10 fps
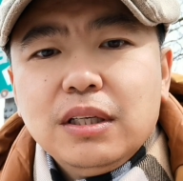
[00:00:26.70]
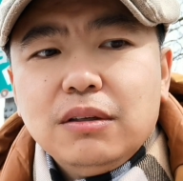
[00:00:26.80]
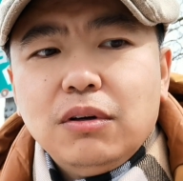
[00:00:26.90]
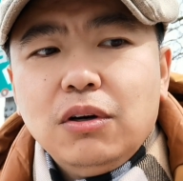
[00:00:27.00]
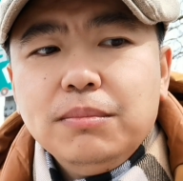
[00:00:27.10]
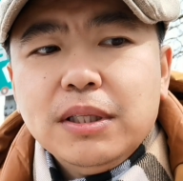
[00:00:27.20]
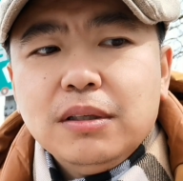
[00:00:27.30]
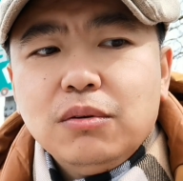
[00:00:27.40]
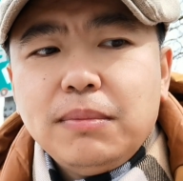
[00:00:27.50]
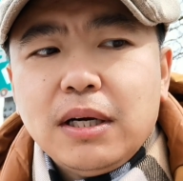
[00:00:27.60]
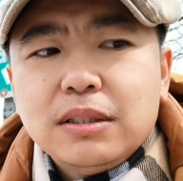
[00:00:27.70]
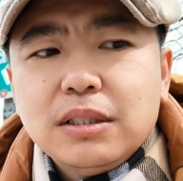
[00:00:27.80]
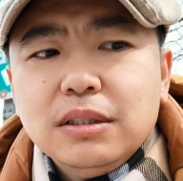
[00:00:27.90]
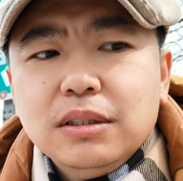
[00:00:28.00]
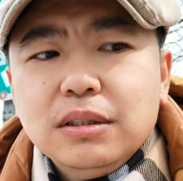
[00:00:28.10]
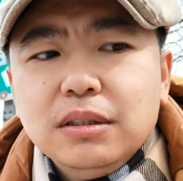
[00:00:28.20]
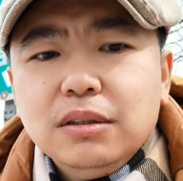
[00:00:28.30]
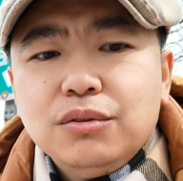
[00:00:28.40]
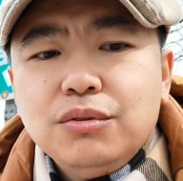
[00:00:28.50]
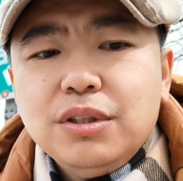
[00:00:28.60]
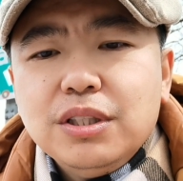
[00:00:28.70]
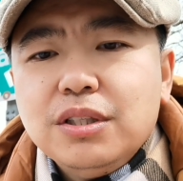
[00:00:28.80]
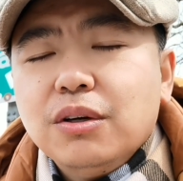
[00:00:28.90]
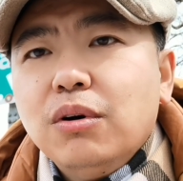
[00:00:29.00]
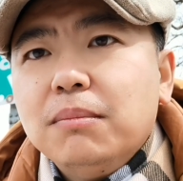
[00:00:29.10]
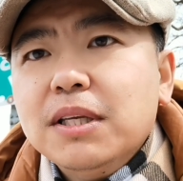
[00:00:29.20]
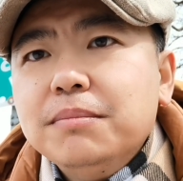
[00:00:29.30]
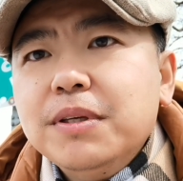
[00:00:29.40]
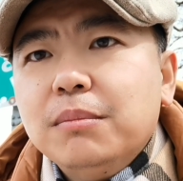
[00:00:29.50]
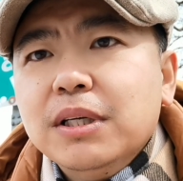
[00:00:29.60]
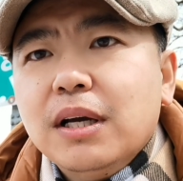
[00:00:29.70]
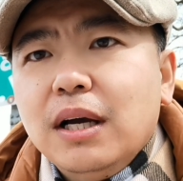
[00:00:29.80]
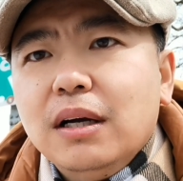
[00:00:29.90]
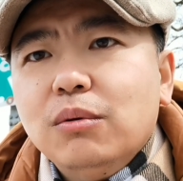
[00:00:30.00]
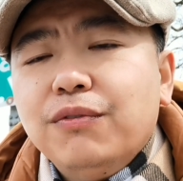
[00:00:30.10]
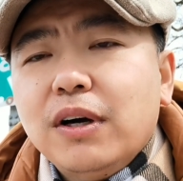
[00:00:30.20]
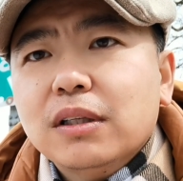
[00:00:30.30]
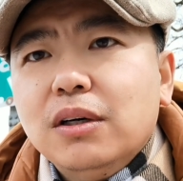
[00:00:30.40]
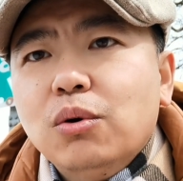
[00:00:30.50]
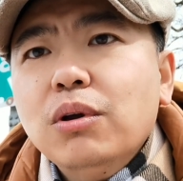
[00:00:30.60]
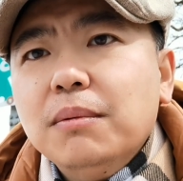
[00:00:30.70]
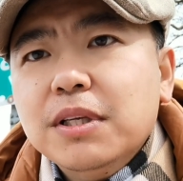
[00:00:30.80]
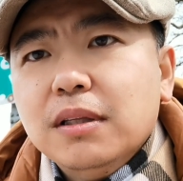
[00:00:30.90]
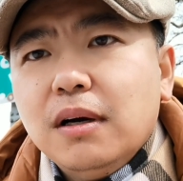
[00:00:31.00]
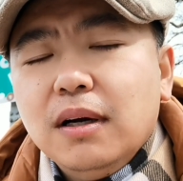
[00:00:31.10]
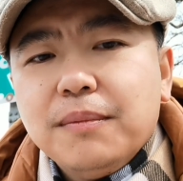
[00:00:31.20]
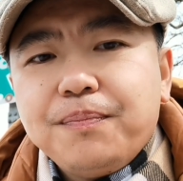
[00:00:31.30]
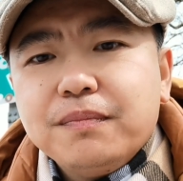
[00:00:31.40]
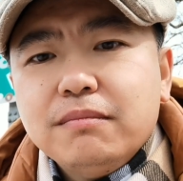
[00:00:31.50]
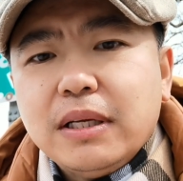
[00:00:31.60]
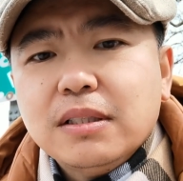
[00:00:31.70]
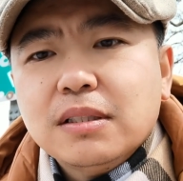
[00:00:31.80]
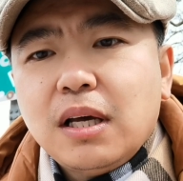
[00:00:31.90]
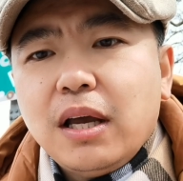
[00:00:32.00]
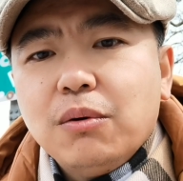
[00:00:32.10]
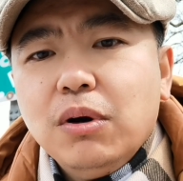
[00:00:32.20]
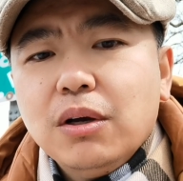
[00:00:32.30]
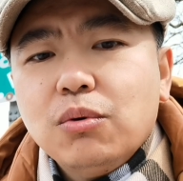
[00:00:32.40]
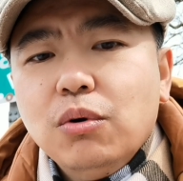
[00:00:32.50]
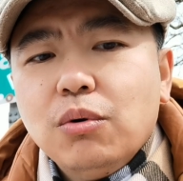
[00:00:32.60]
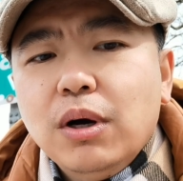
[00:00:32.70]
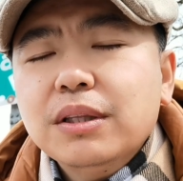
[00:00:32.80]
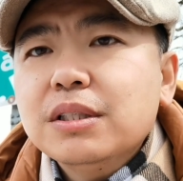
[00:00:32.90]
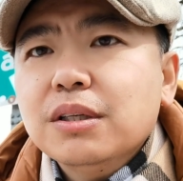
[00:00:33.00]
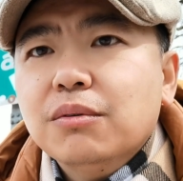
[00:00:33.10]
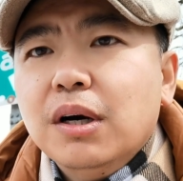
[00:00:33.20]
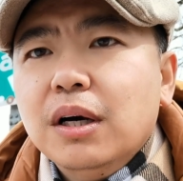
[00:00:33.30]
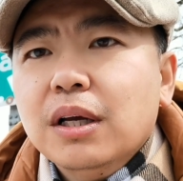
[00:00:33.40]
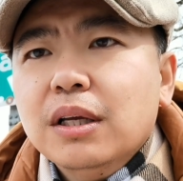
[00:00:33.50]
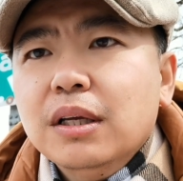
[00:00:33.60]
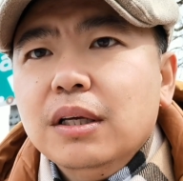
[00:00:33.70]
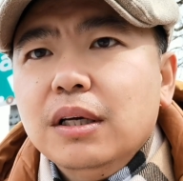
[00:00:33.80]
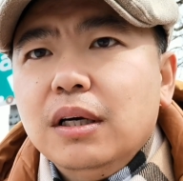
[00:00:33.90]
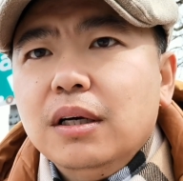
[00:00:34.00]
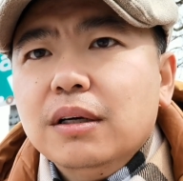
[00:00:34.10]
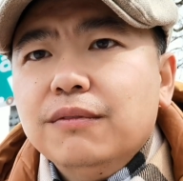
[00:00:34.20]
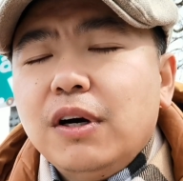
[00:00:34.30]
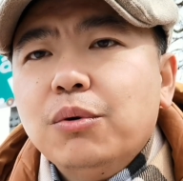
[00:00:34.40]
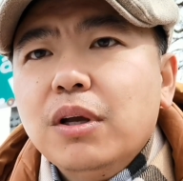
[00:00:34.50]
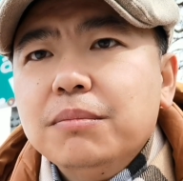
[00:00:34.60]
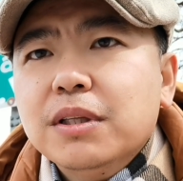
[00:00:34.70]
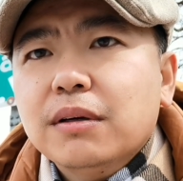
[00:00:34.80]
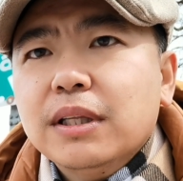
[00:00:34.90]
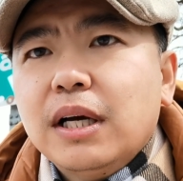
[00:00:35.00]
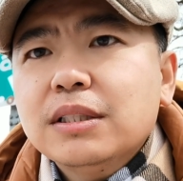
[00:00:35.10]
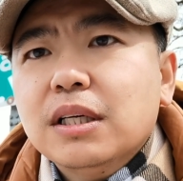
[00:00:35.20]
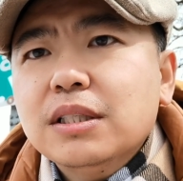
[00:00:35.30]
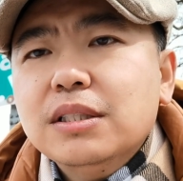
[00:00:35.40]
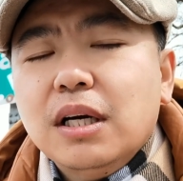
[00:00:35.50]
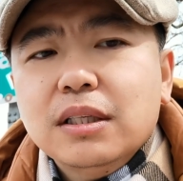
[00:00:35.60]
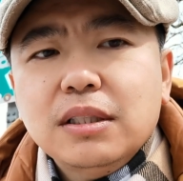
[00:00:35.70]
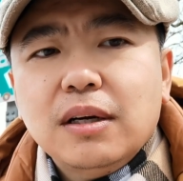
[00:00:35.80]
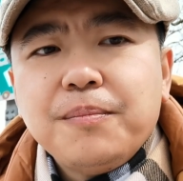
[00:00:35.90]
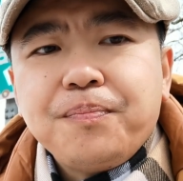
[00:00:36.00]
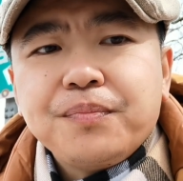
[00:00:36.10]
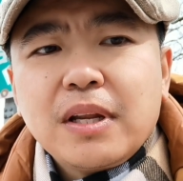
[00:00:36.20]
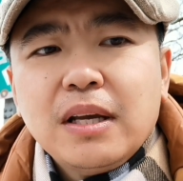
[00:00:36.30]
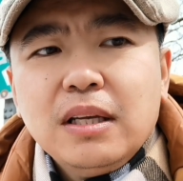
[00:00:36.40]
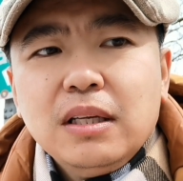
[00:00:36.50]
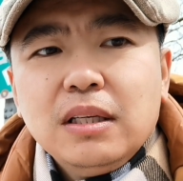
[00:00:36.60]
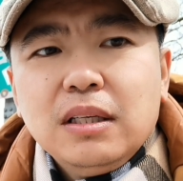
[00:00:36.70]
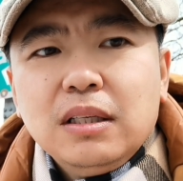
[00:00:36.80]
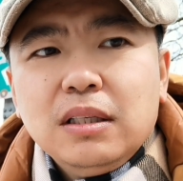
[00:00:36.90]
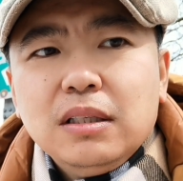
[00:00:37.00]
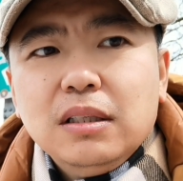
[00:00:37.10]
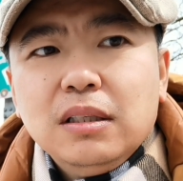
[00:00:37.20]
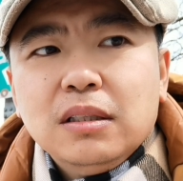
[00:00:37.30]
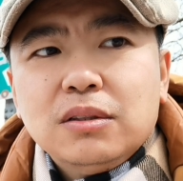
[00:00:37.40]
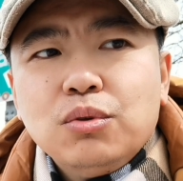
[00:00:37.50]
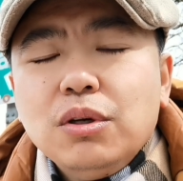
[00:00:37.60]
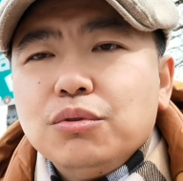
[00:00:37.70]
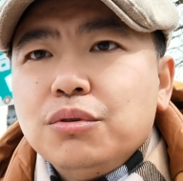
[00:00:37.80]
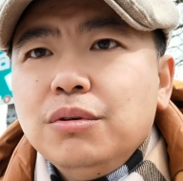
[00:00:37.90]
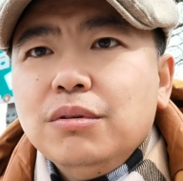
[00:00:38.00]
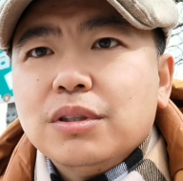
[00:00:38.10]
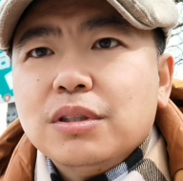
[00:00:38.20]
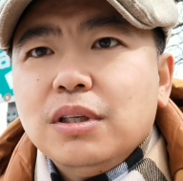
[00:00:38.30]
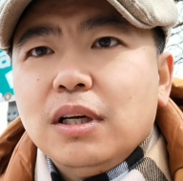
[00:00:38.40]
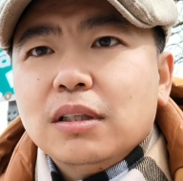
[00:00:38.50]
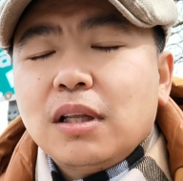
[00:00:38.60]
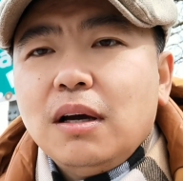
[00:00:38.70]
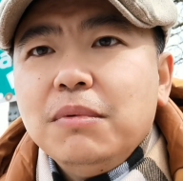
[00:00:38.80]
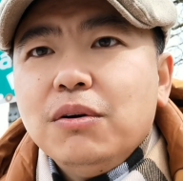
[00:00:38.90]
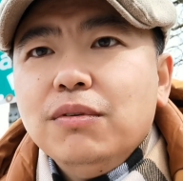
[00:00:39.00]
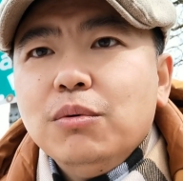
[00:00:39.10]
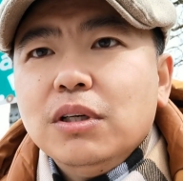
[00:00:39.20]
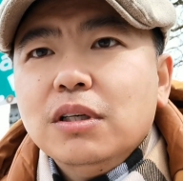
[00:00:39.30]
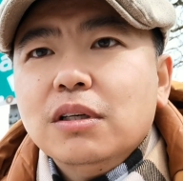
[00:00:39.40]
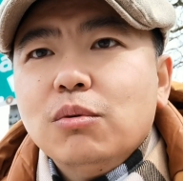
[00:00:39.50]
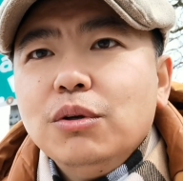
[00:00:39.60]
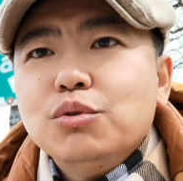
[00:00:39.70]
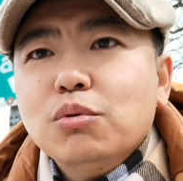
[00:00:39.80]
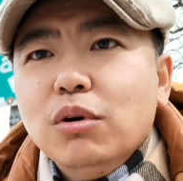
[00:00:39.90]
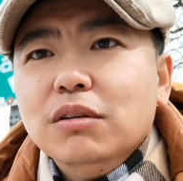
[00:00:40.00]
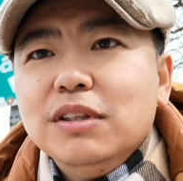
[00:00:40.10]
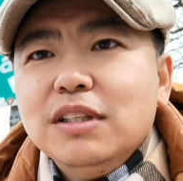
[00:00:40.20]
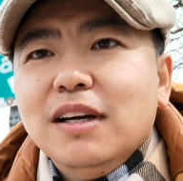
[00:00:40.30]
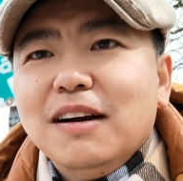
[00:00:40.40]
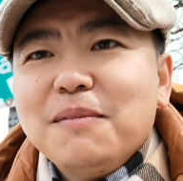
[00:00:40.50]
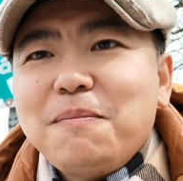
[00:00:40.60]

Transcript: 我后面呢会把这个具体情况吧，因为比较敏感啊，我放到会员频道，啊，把这次海关过关的情况啊放会员频道给大家详细讲一下。呃，最有趣的是啊，他没有问我任何关于中国的问题啊。